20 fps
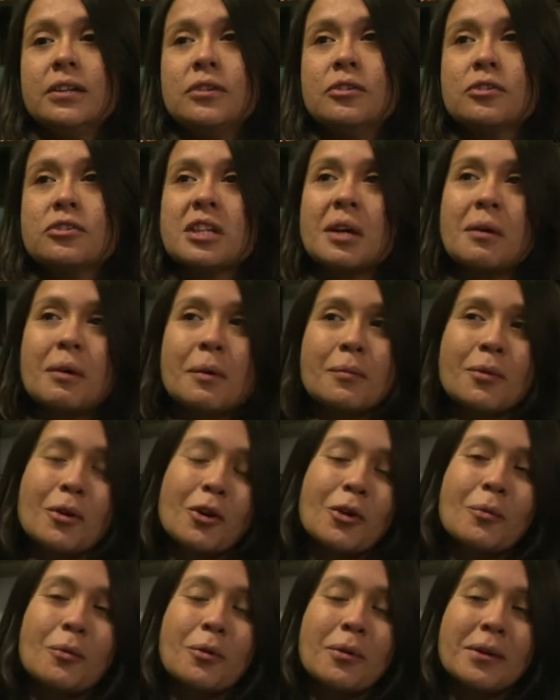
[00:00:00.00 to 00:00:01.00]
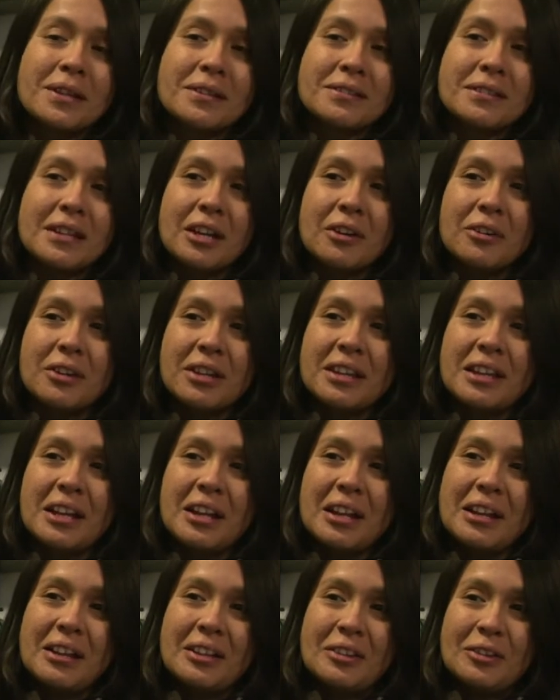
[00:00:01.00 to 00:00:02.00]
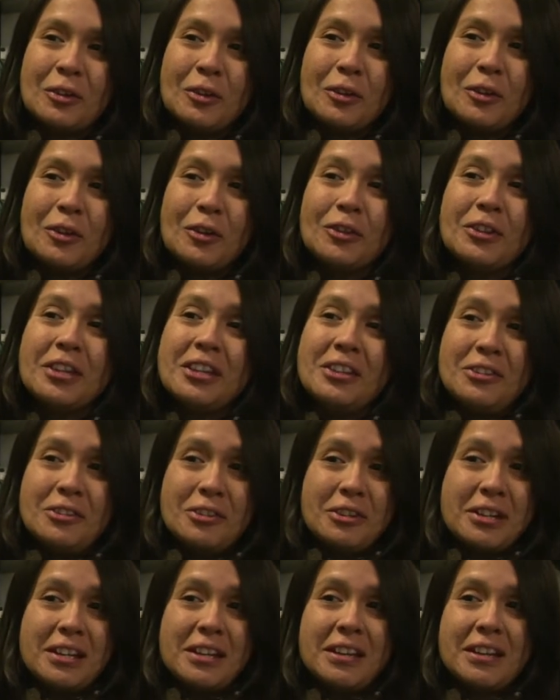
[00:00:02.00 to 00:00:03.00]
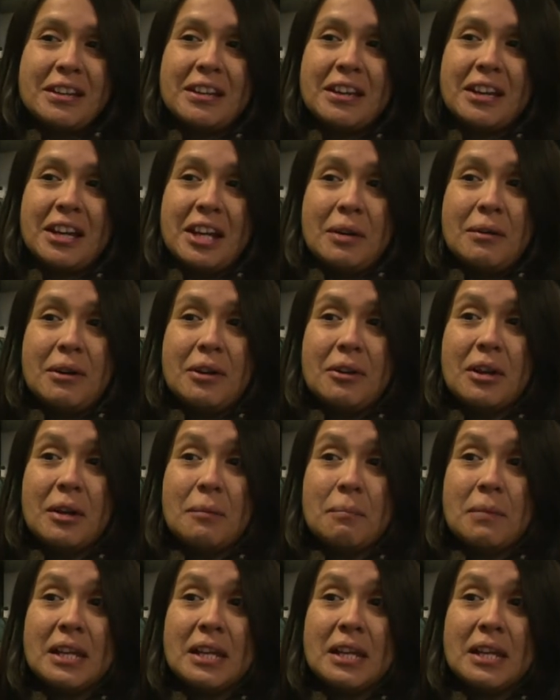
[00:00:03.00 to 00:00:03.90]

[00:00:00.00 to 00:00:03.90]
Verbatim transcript: No sabemos cómo van a estar ahorita todos los niños que, que grabaron la